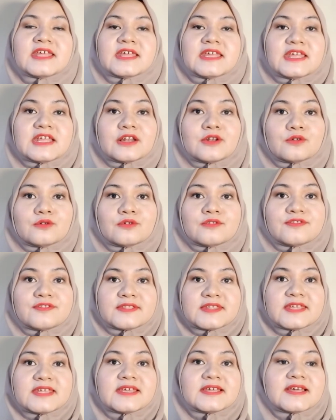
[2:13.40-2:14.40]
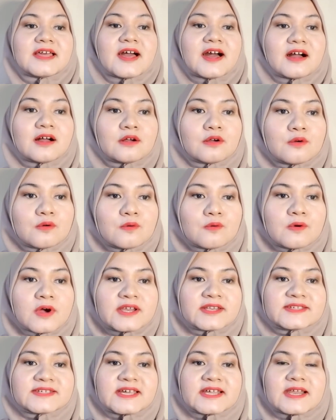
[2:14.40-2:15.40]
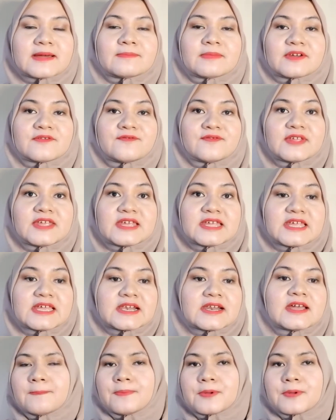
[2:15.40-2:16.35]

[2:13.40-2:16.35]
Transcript: Ilusi, gangguan cara berpikir,